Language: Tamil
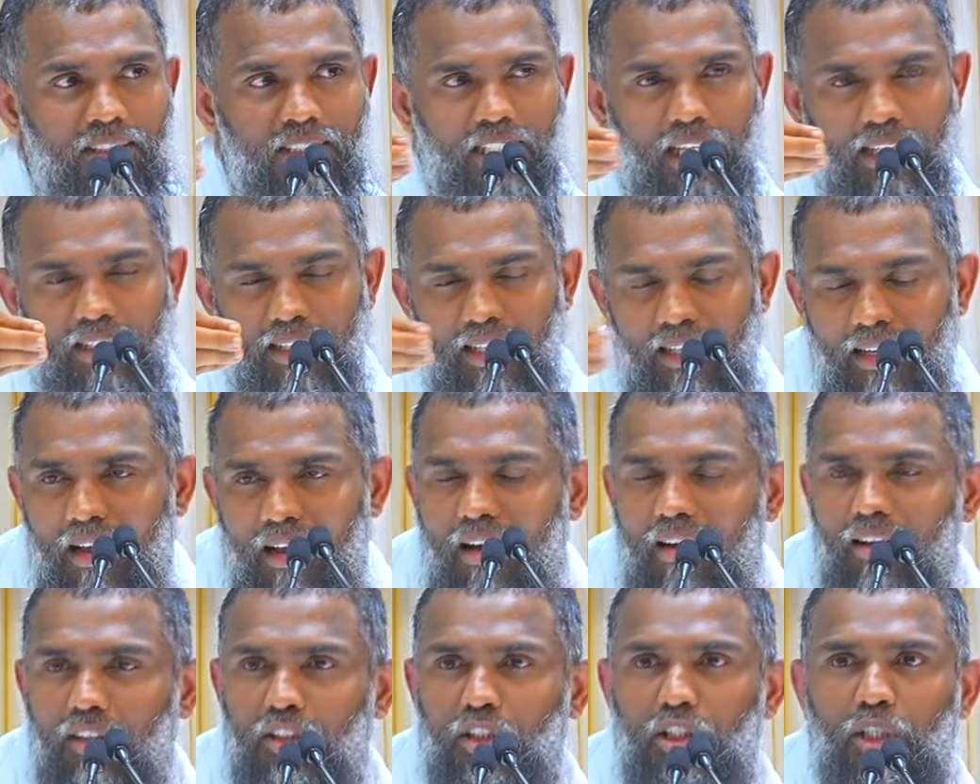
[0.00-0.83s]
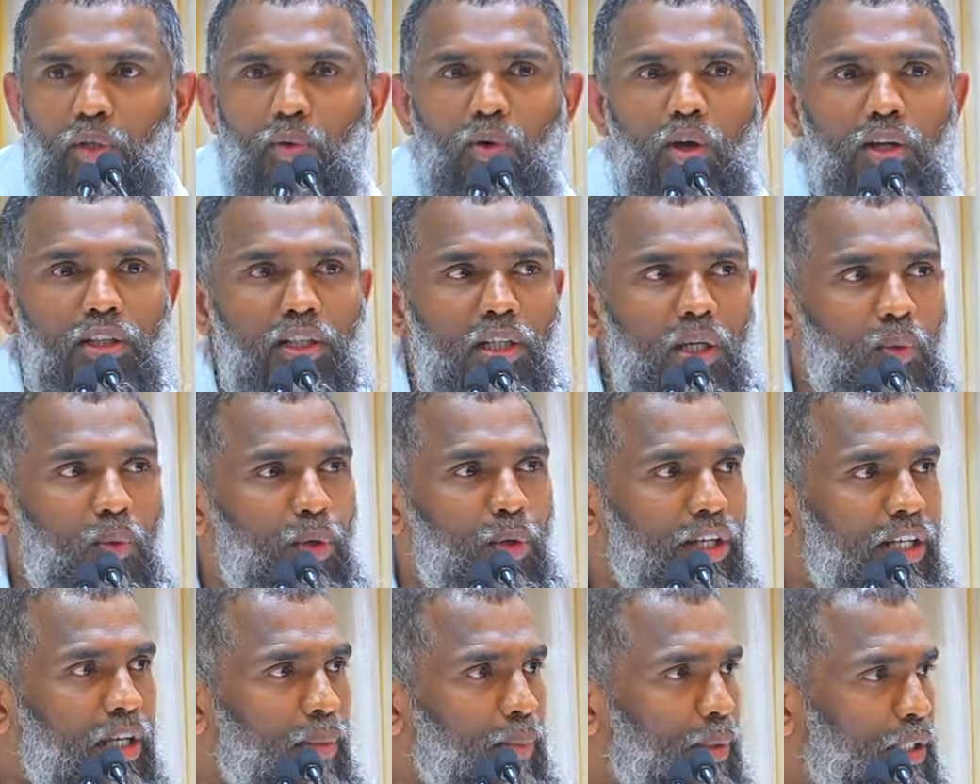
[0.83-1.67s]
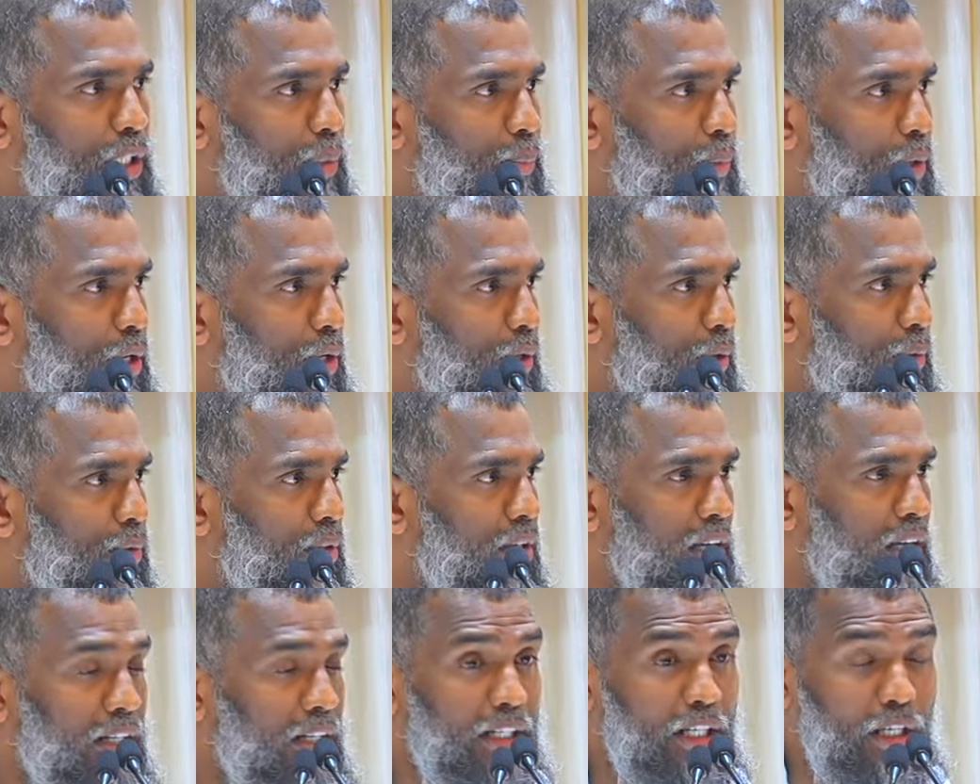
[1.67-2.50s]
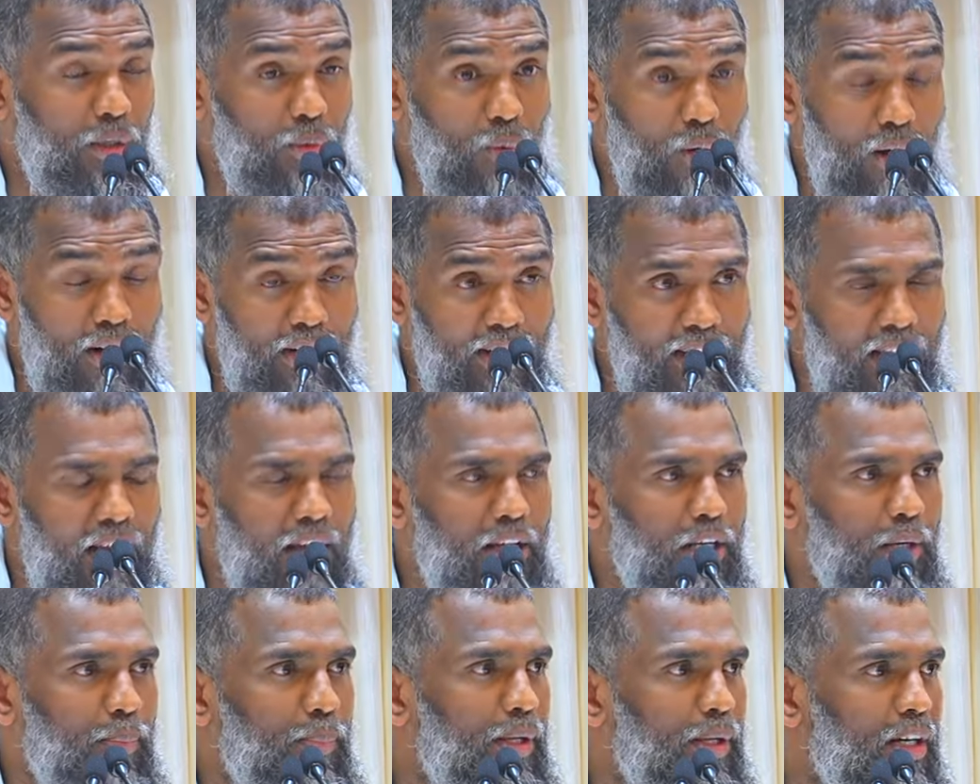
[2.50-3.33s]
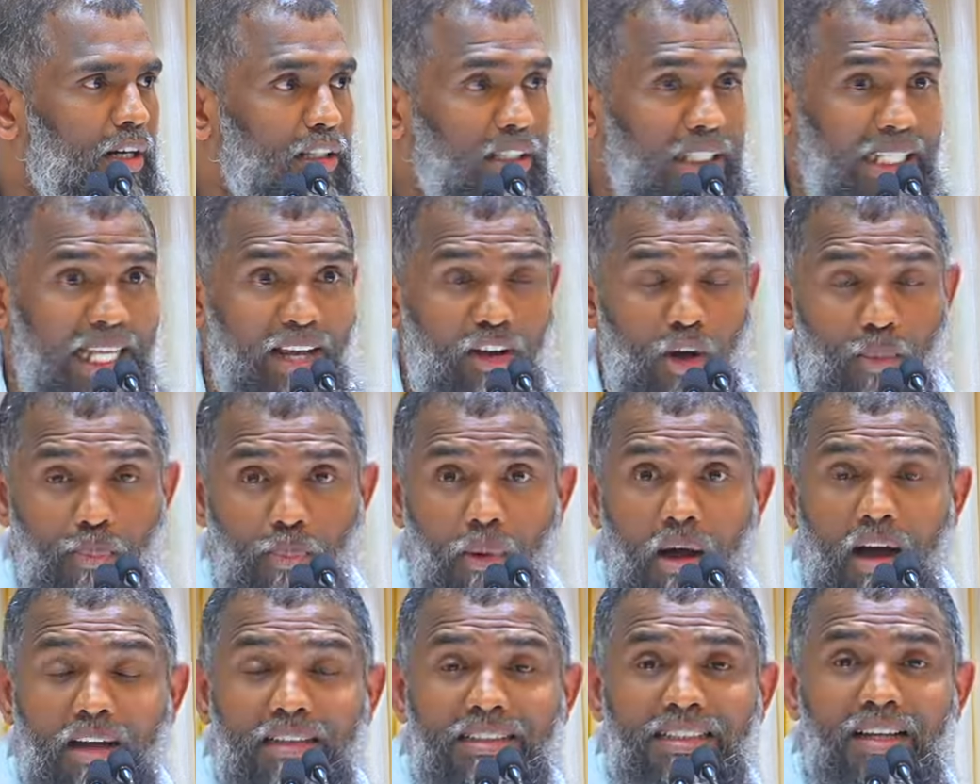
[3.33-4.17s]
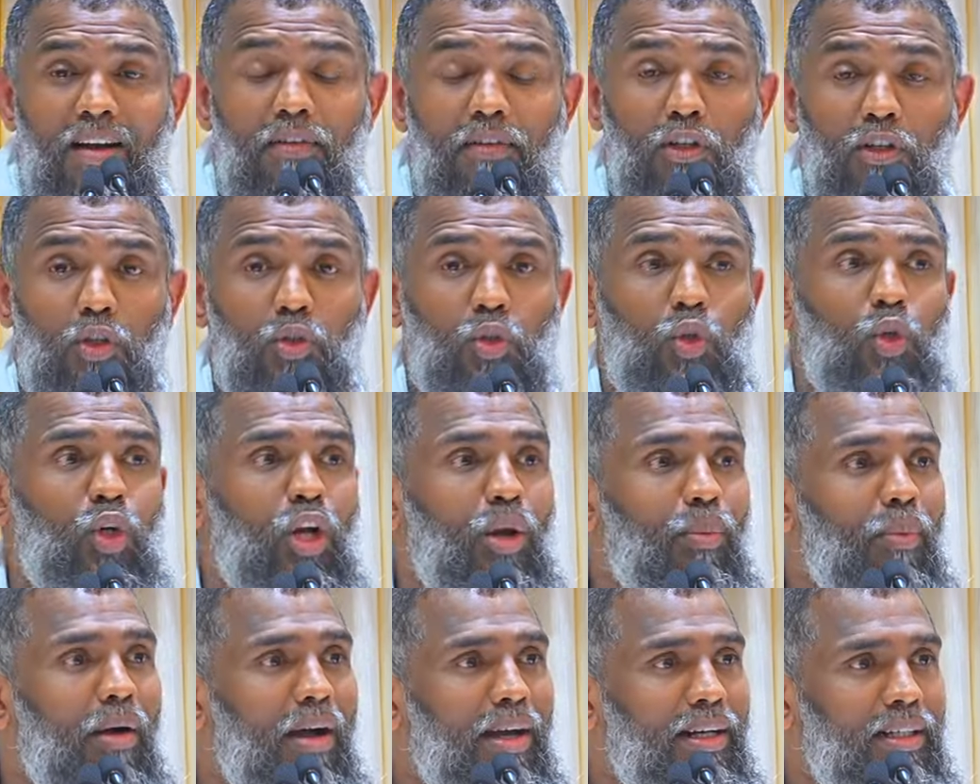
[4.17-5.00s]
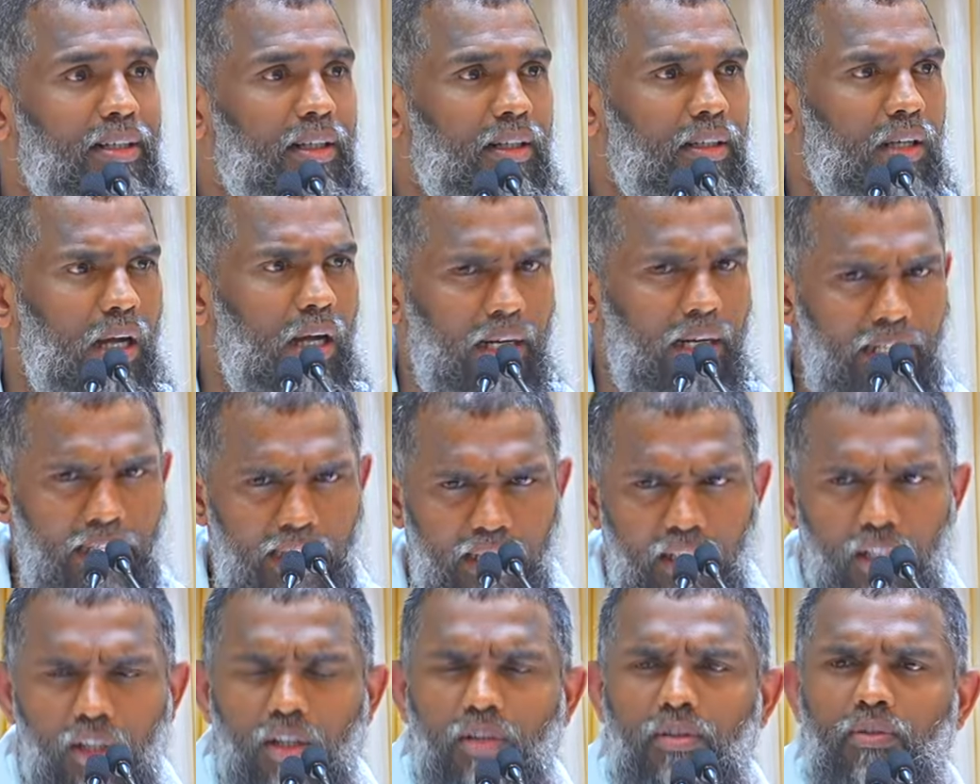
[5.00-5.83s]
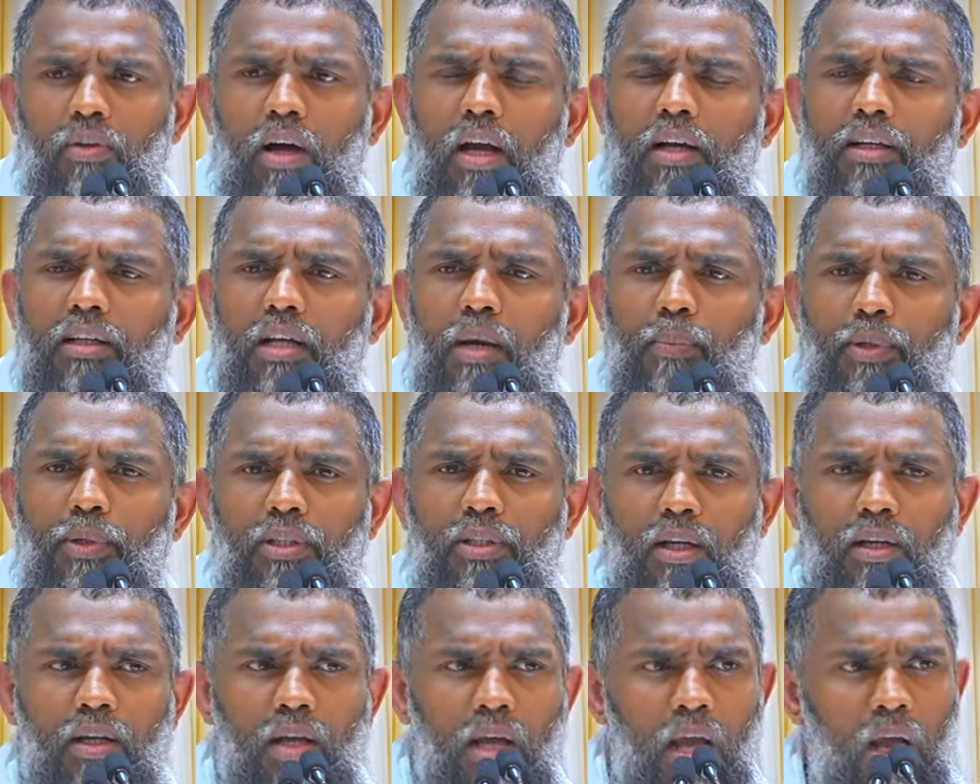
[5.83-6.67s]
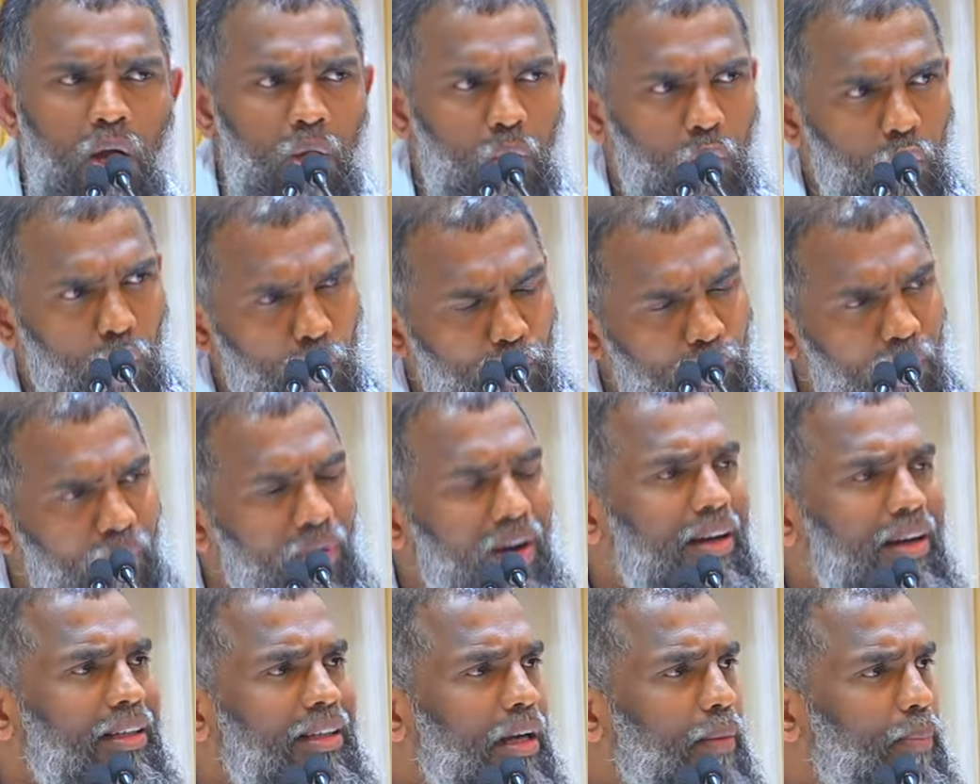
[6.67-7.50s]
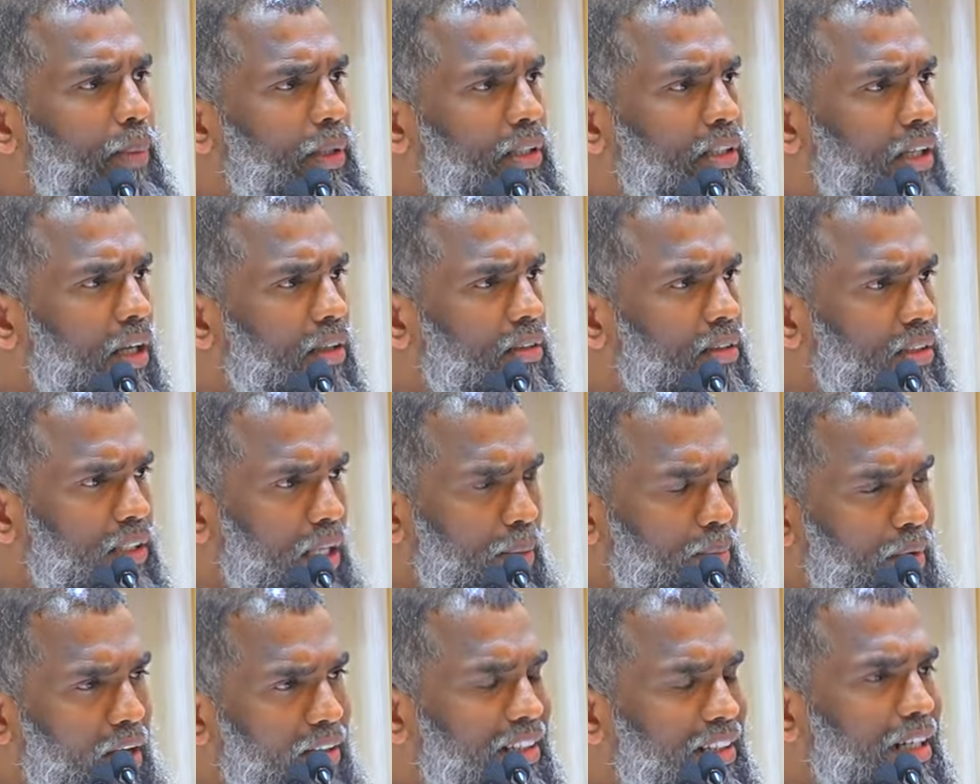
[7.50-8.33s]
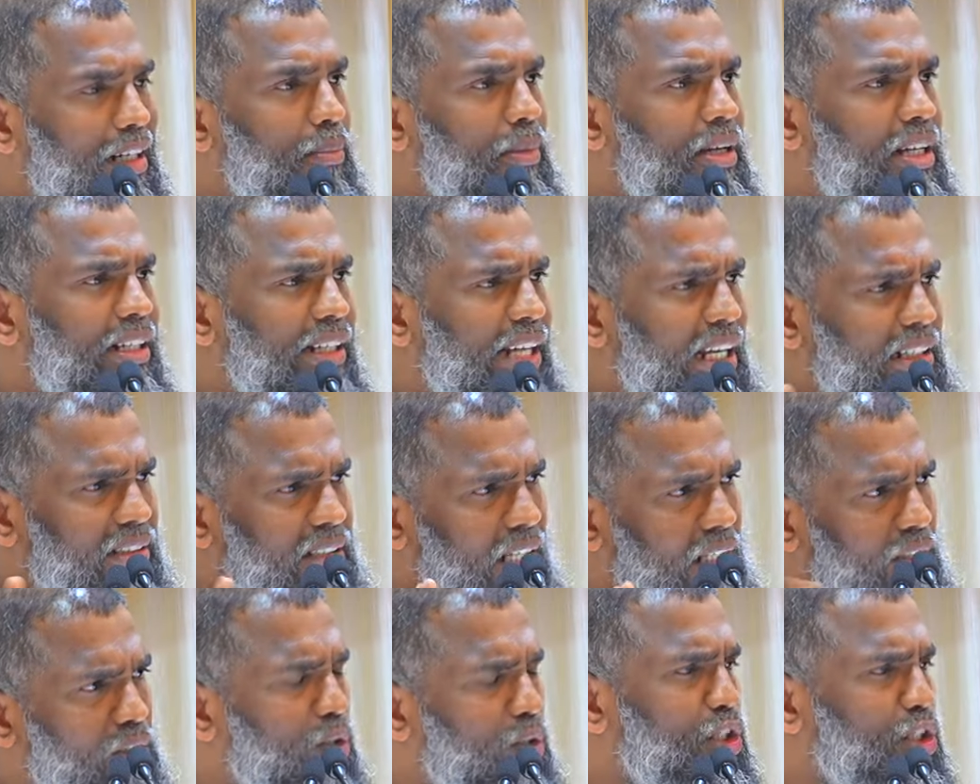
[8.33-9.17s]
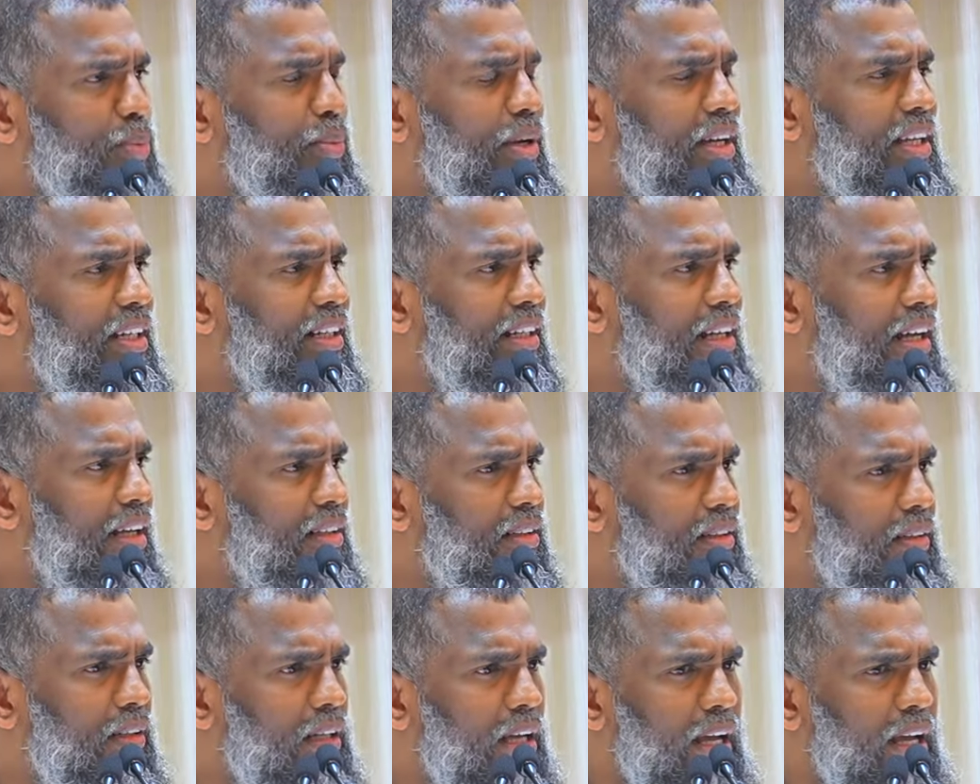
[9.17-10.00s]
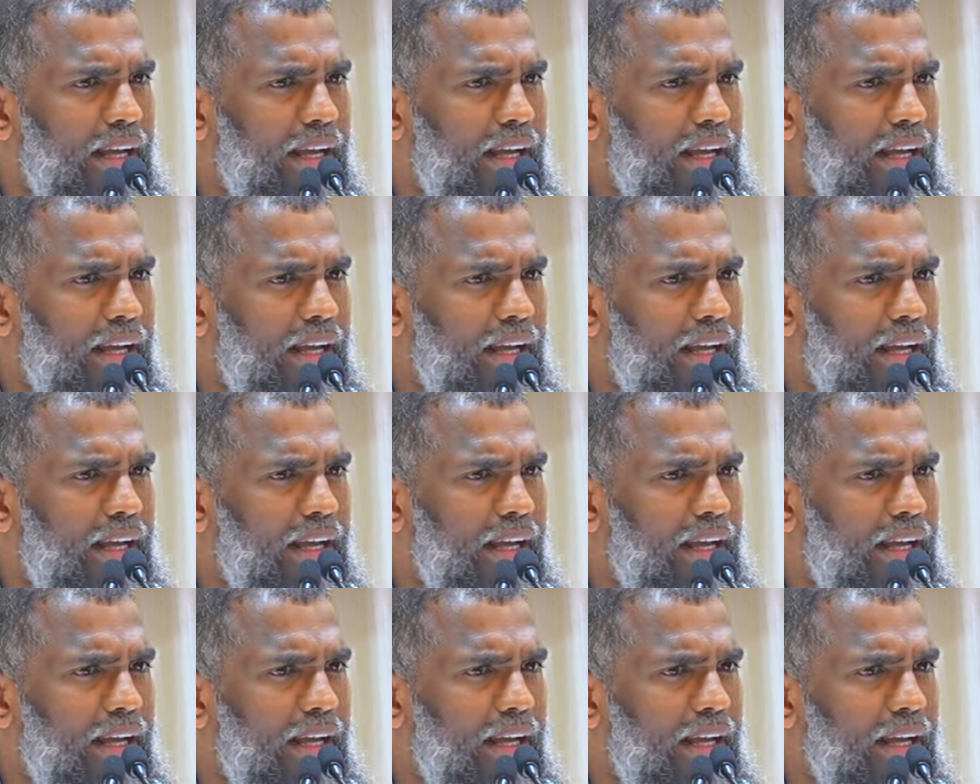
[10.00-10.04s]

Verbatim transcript: சகல ஆசீர்வாதங்கள் உருகியப்பட்டு போயிடும் நிர்வாணியாக இருப்பீர்கள் தேவ பாதுகாவலுக்கு தூரமாக இருக்கிறீங்க அநேகருடைய வாழ்க்கை அப்படி தான் குடும்ப வாழ்க்கை அப்படி தான் சமாதானமே இருக்காது சந்தோஷமே இருக்காது